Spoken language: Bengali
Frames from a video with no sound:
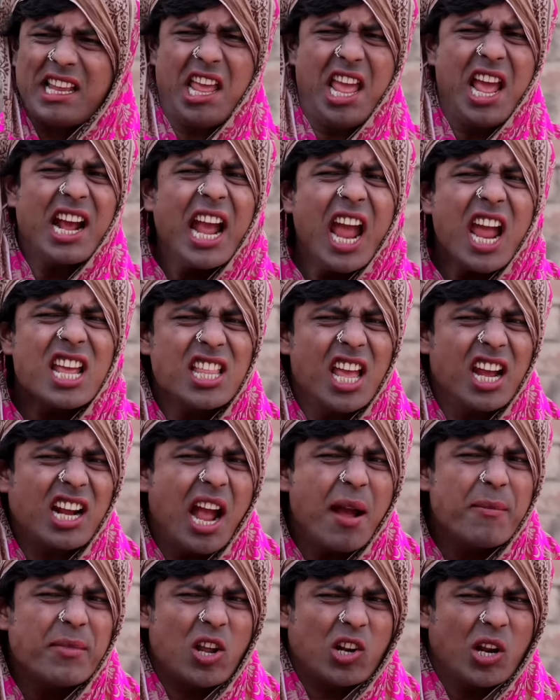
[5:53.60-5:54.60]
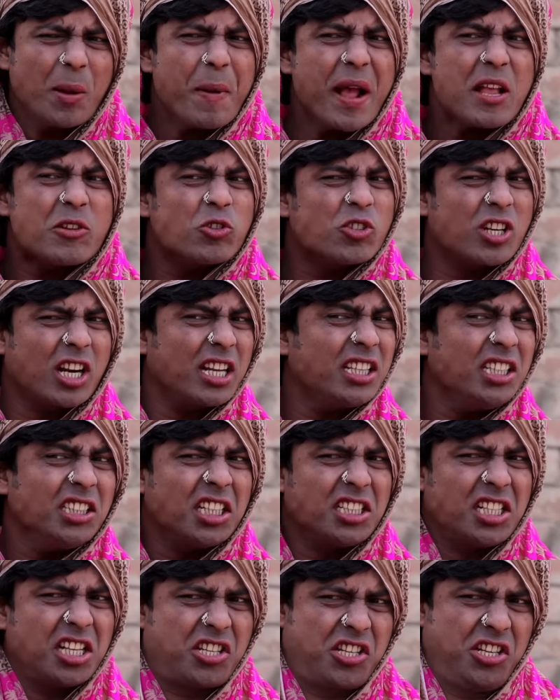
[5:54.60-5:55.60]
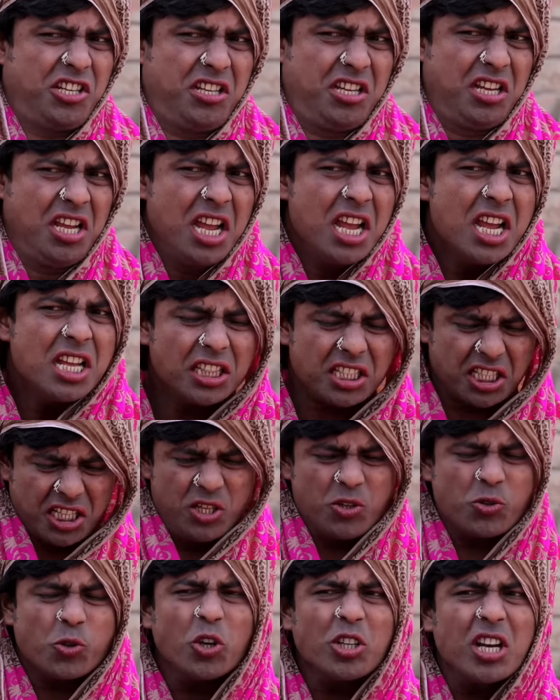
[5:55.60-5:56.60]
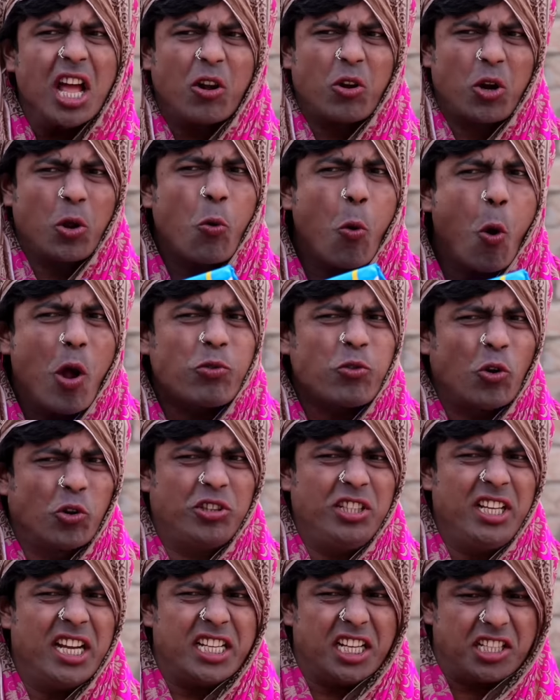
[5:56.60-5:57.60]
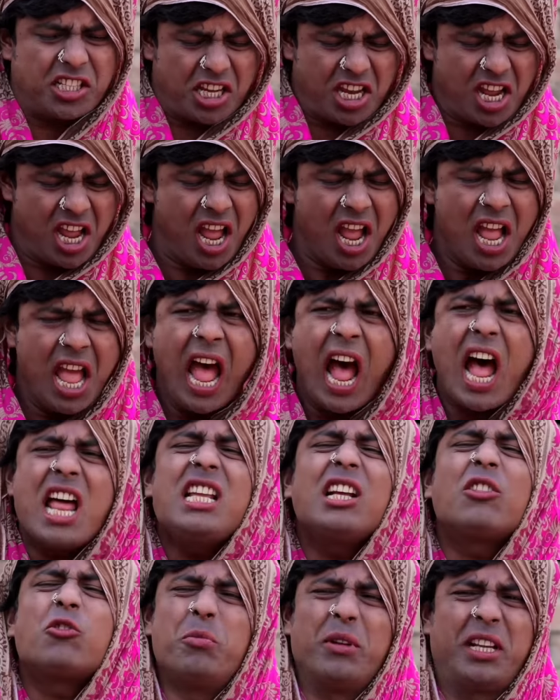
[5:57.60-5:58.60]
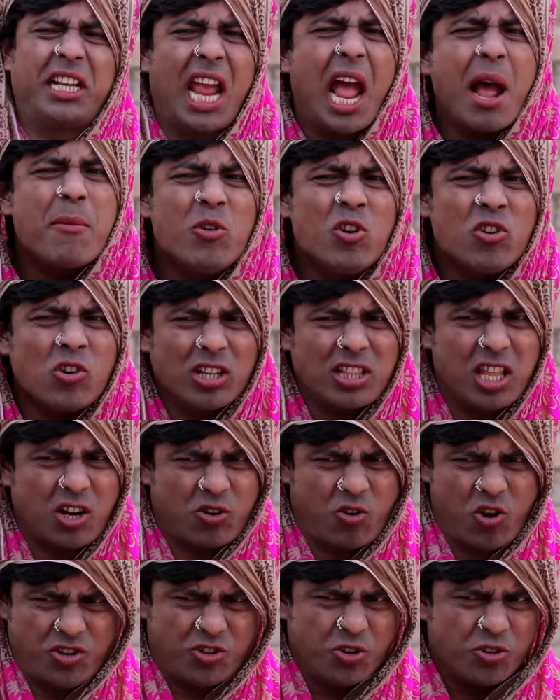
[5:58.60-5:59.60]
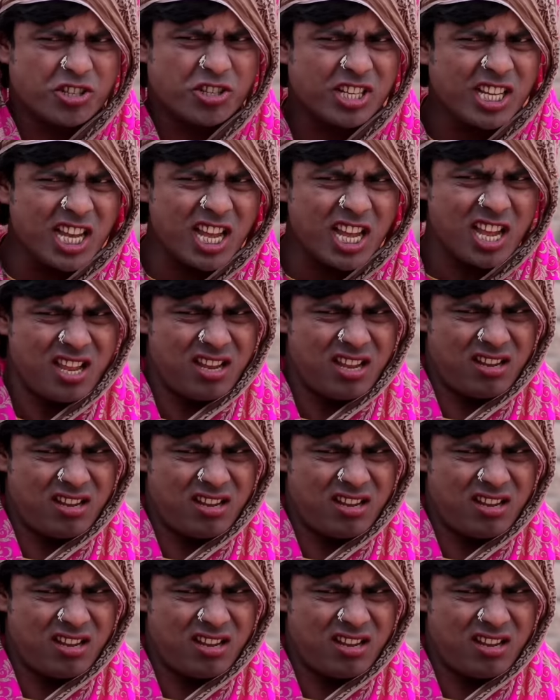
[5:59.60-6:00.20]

হ্যাঁ খেয়ে দেখ আমরা ওকে পাঁচশো টাকা দিতে যাচ্ছি তিনশো টাকা করে কত দিয়ে দিচ্ছে আর ইয়ে তুমি কেমন কথা কইছো জি